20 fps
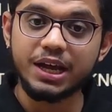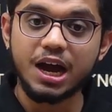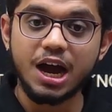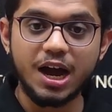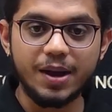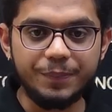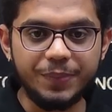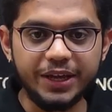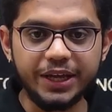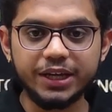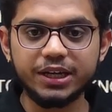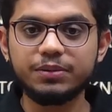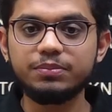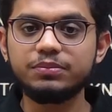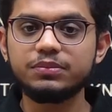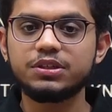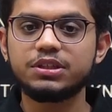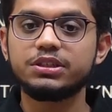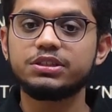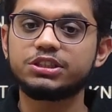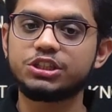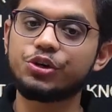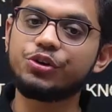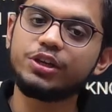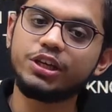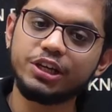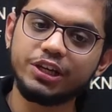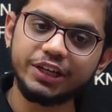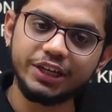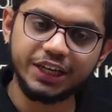अभी हम सी
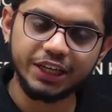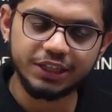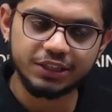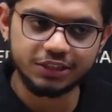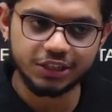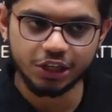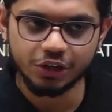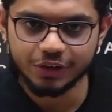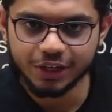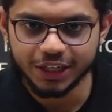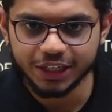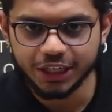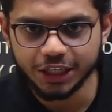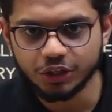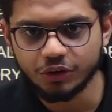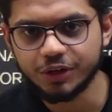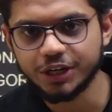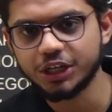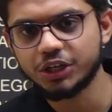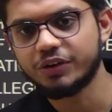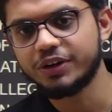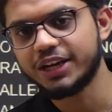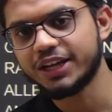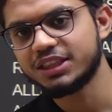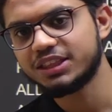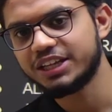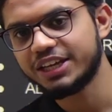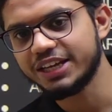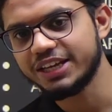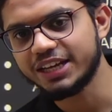यू ई
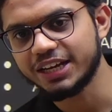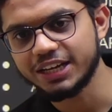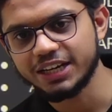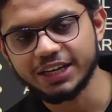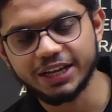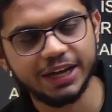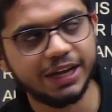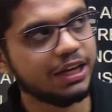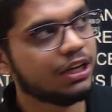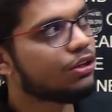टी के लिए